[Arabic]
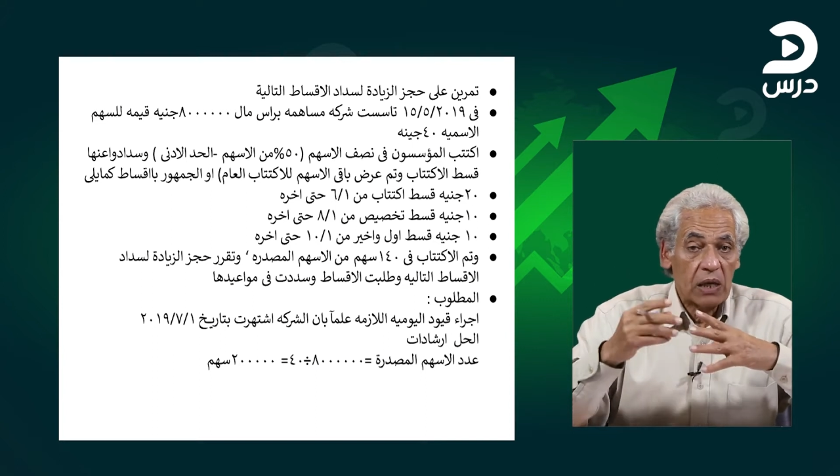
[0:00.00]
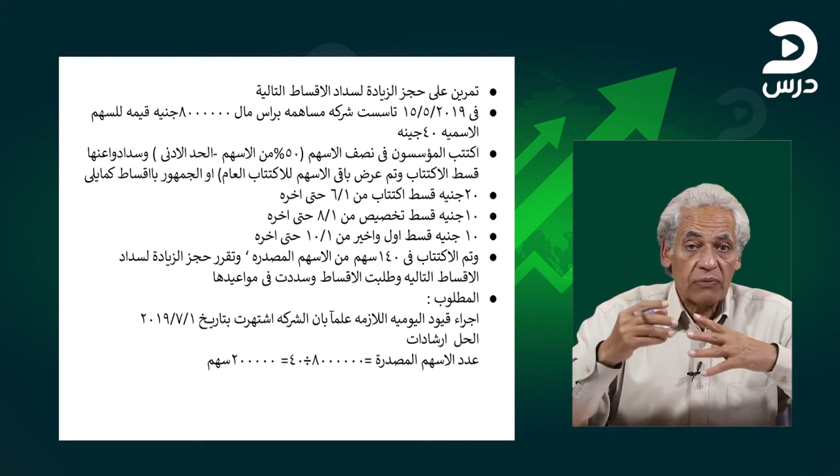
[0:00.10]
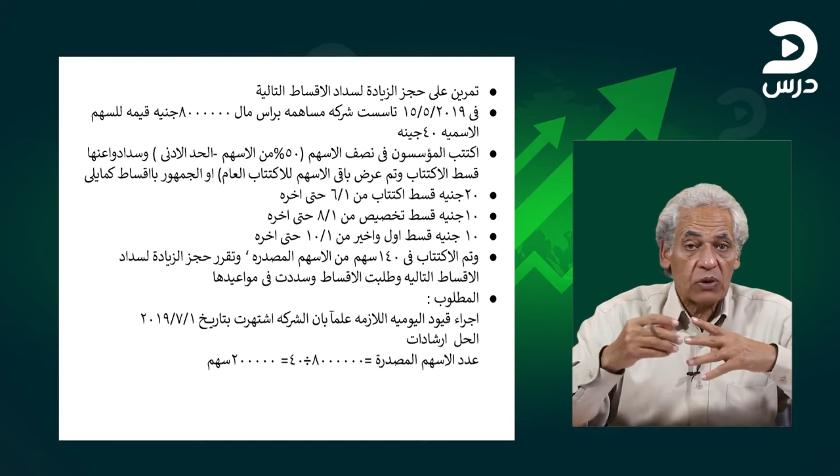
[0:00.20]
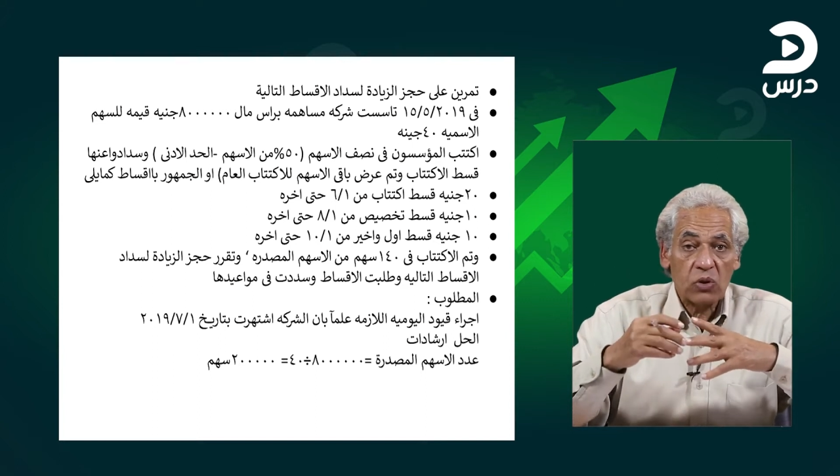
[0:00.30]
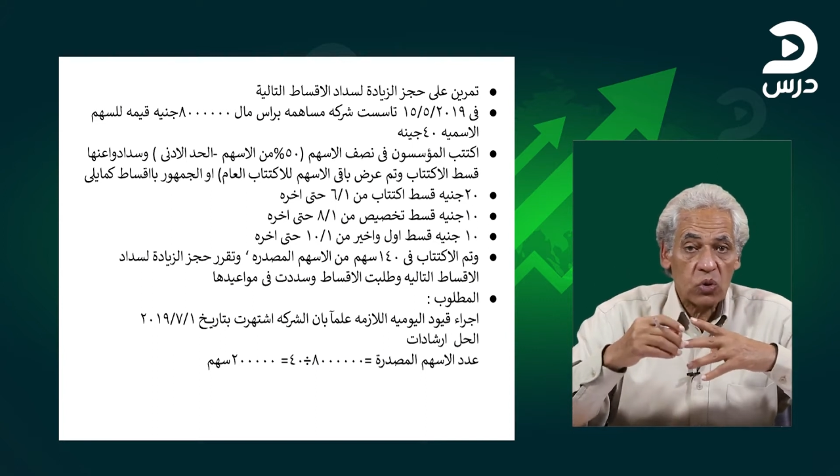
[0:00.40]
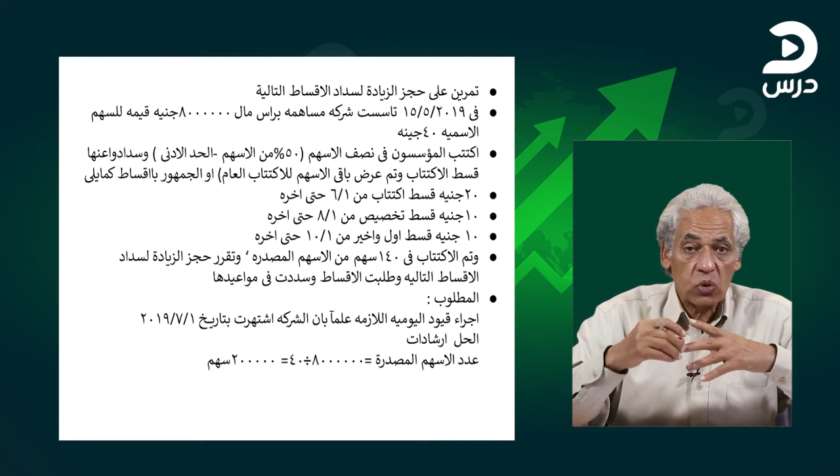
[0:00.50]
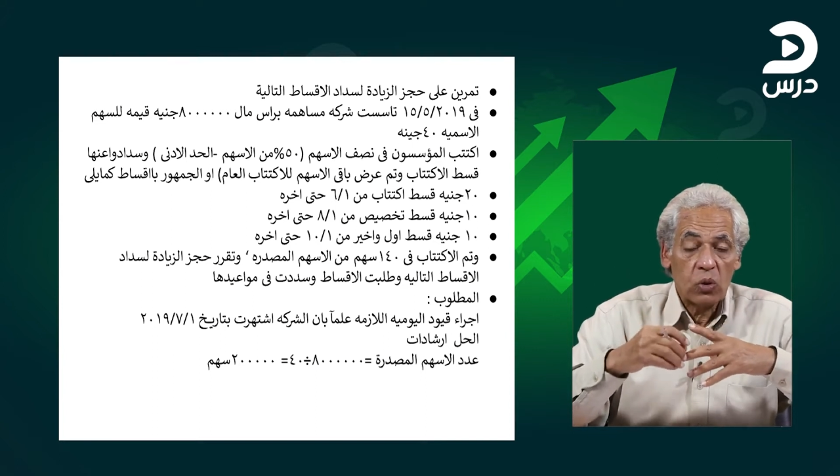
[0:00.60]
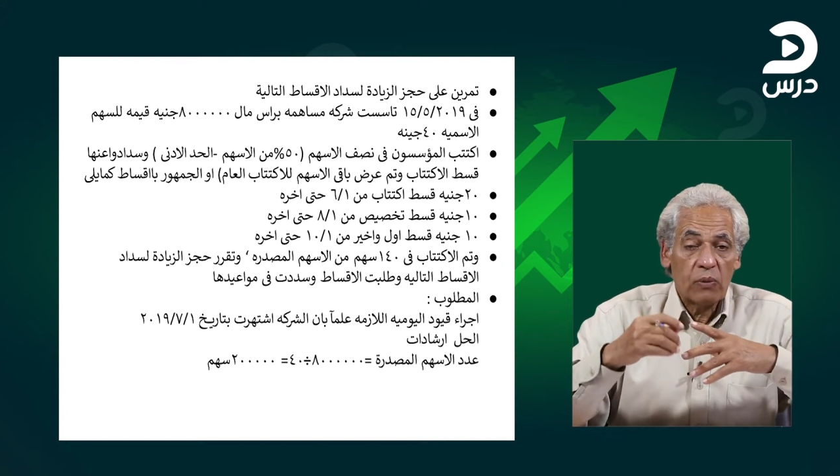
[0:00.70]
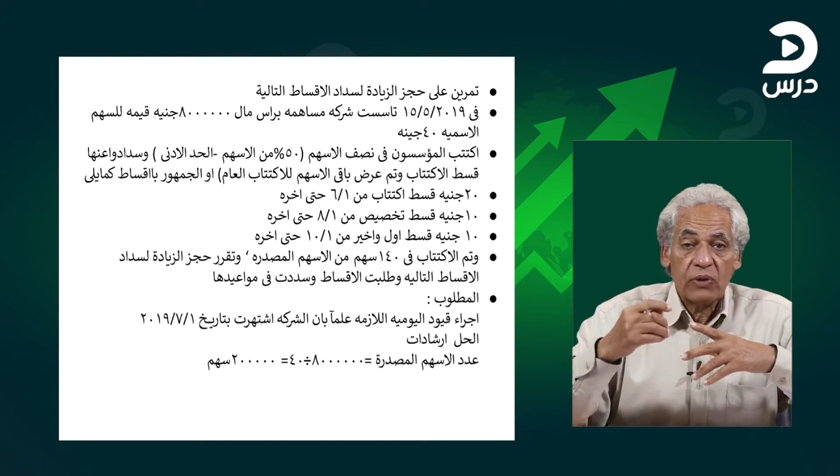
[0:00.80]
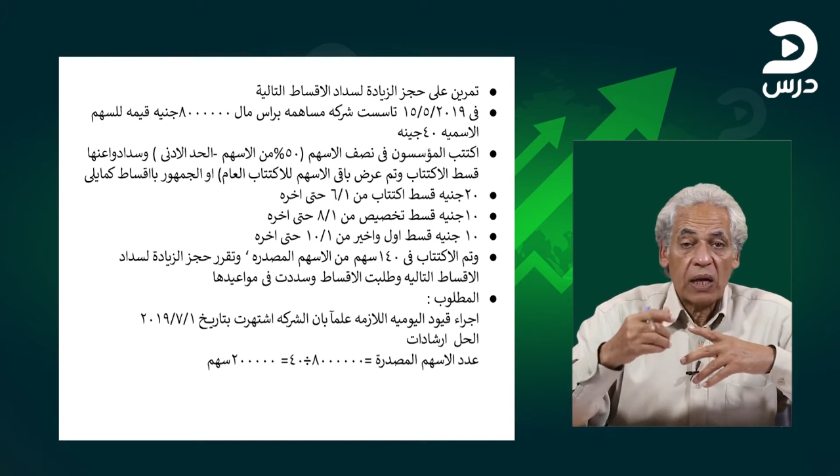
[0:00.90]
في
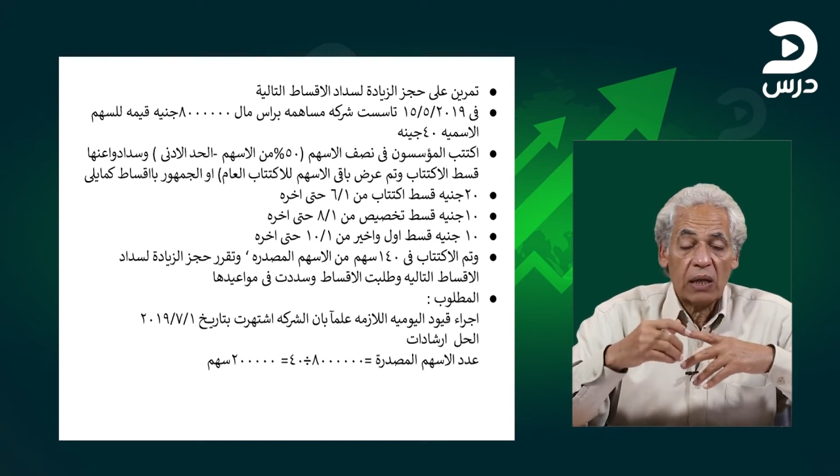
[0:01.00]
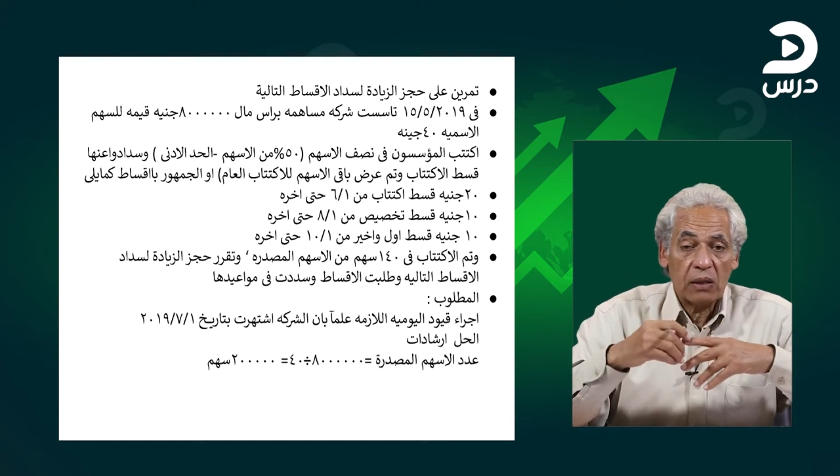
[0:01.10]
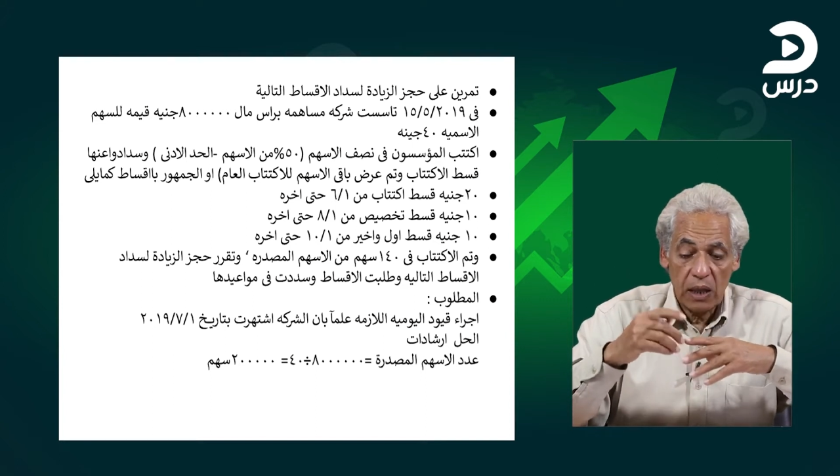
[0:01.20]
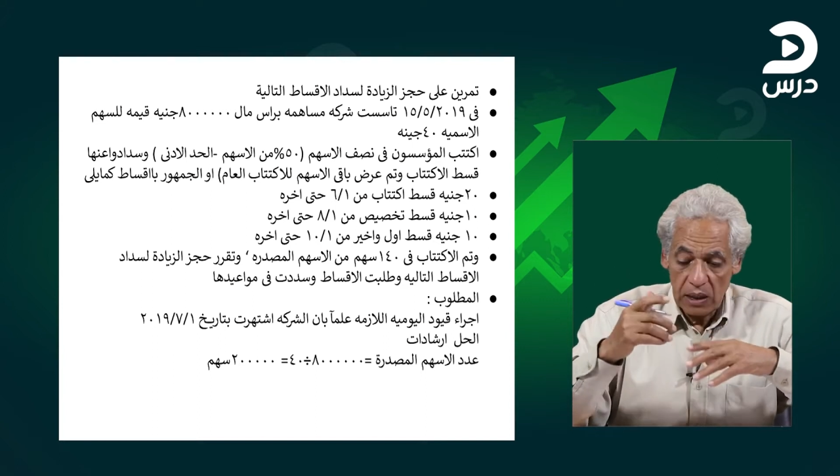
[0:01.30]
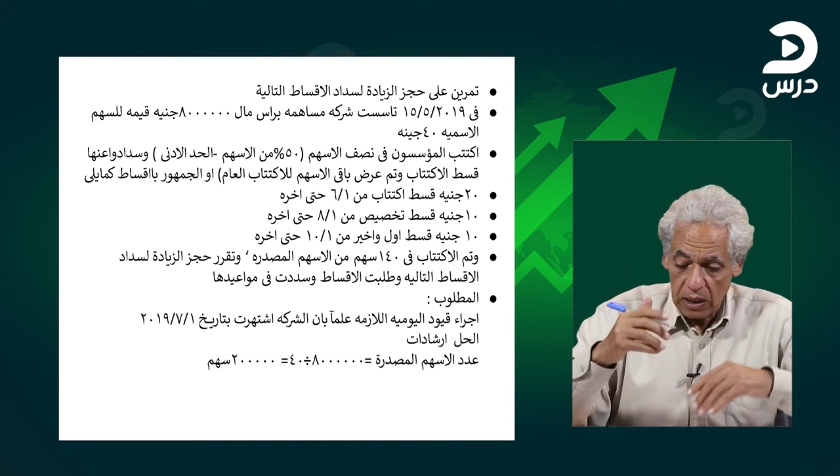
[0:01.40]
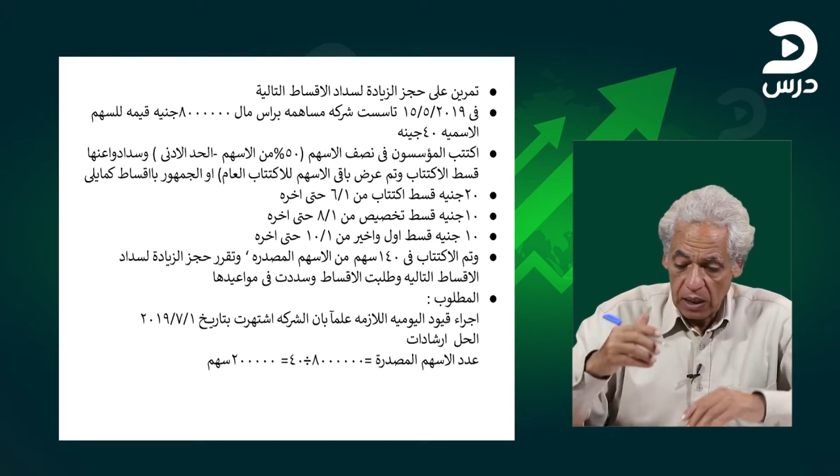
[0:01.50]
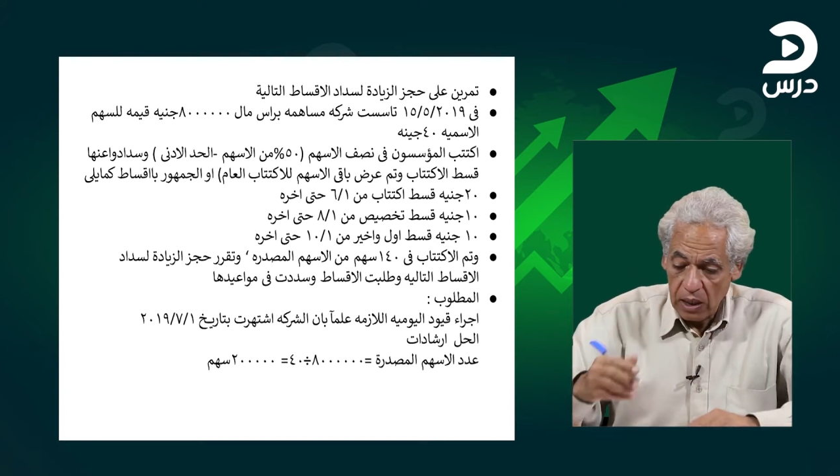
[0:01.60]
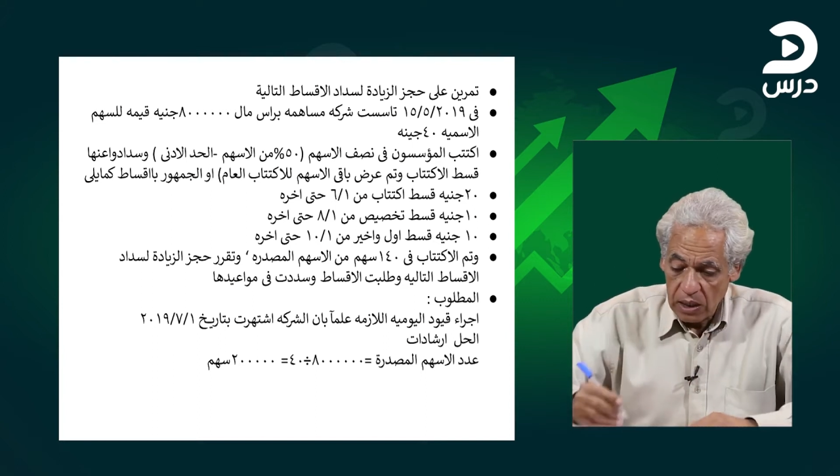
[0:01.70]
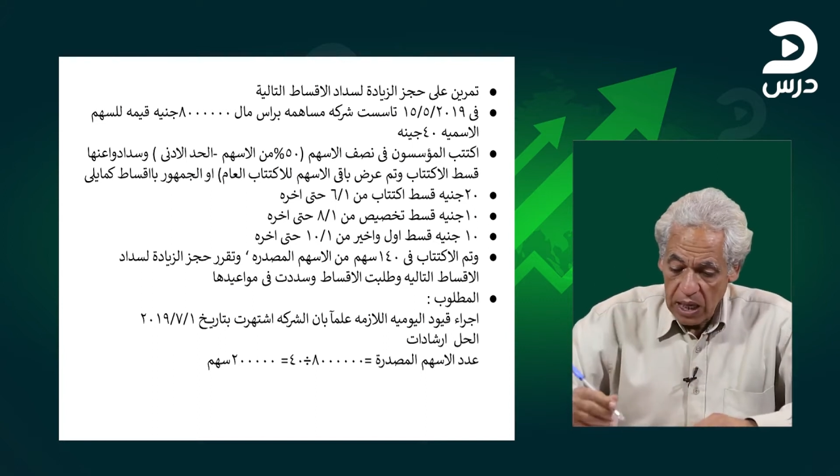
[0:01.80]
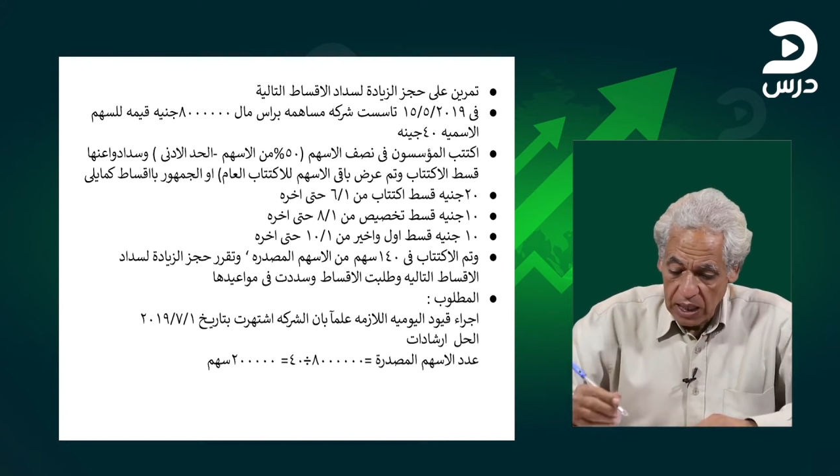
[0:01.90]
نصهم في الحد الادنى
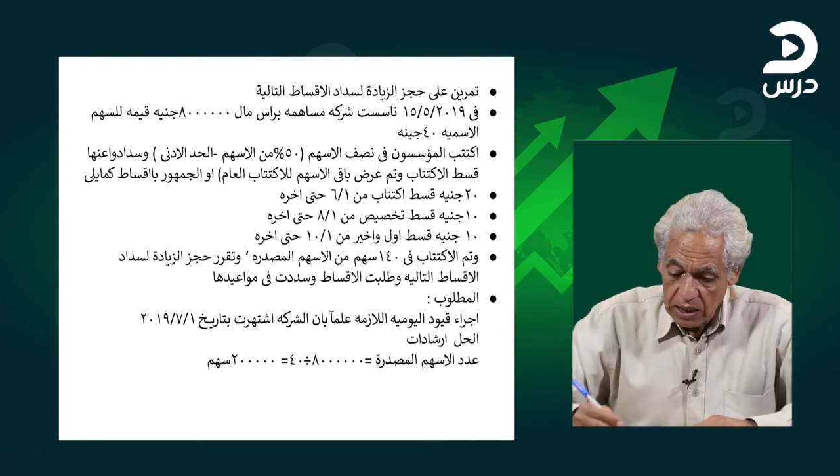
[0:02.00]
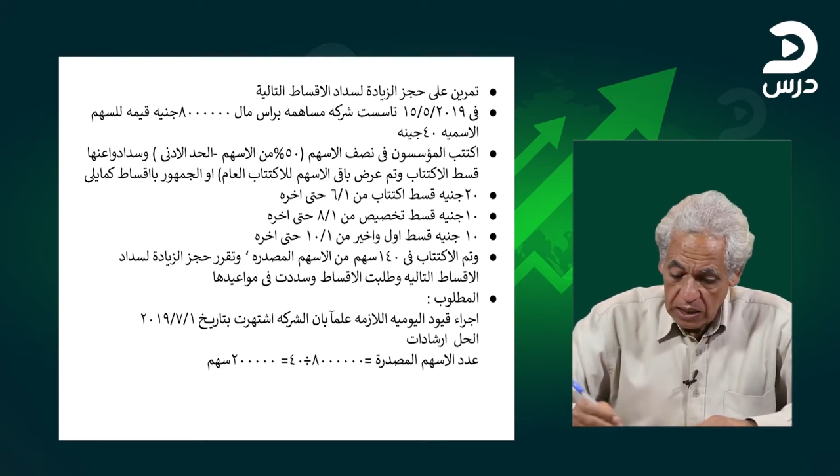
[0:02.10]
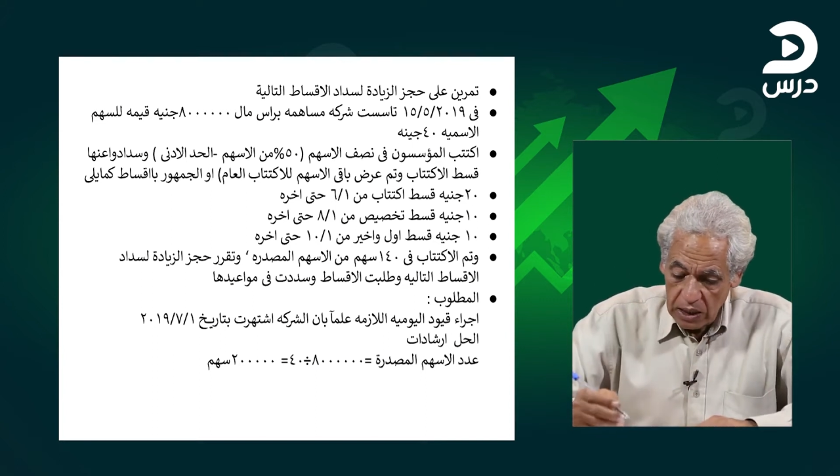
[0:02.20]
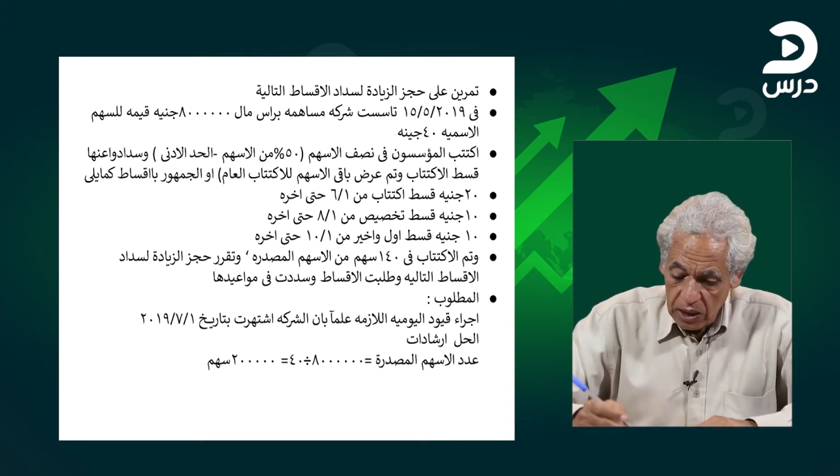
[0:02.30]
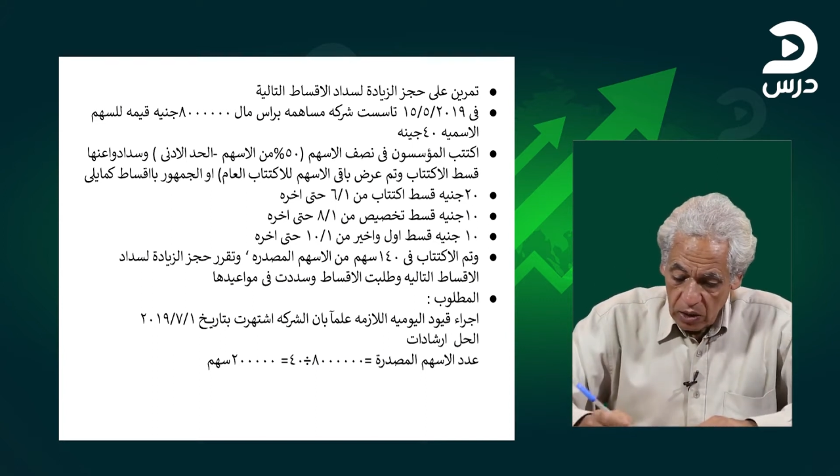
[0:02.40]
يعني